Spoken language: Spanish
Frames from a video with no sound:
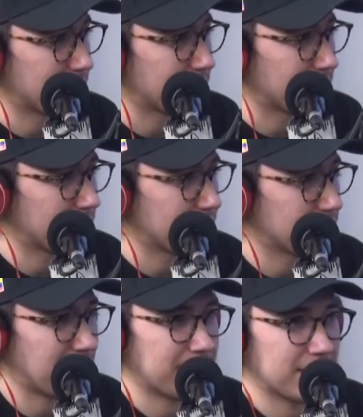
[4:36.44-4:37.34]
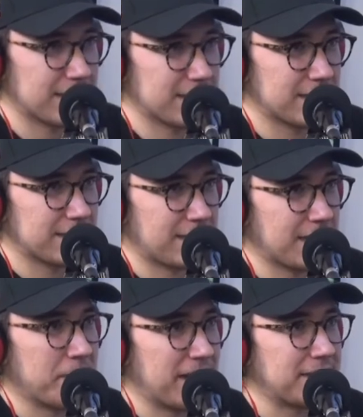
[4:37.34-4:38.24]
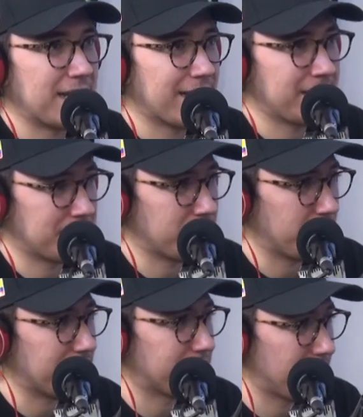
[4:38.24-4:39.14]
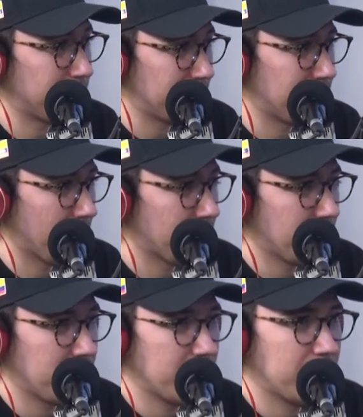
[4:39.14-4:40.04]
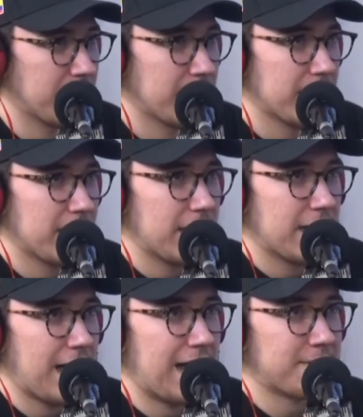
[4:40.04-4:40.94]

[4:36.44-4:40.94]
Sí. O sea, eh, tiene más talento que Sevilla. Al